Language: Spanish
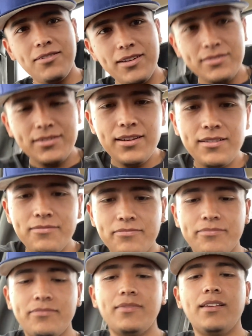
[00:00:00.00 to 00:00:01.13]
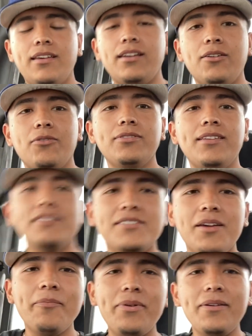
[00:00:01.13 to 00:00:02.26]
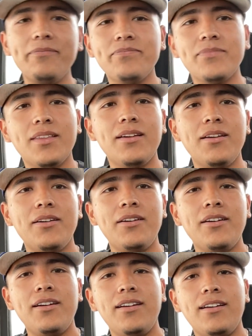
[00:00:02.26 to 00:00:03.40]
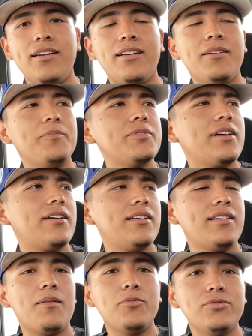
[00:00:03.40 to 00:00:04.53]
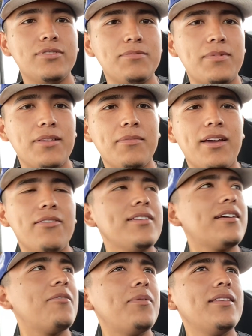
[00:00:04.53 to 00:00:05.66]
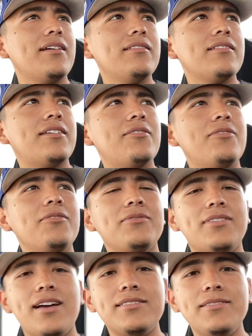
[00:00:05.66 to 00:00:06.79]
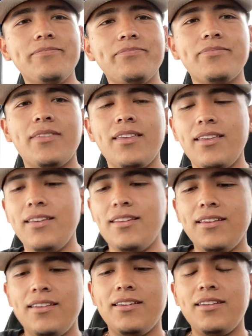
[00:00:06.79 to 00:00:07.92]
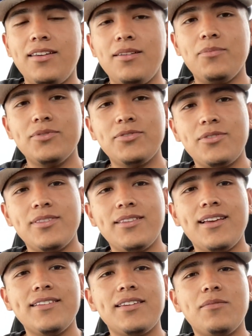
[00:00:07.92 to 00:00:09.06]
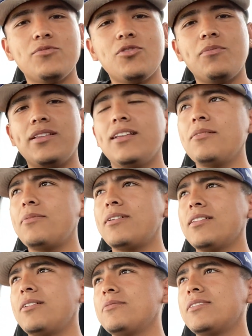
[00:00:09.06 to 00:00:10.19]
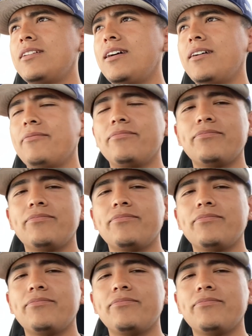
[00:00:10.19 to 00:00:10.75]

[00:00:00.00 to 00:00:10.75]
que es el, elote de siempre. Eh, pues aquí andamos esperando mi jefe, se quedó platicando aquí con un taxi. Y pues ahorita seguimos documentando porque tenemos que ir a,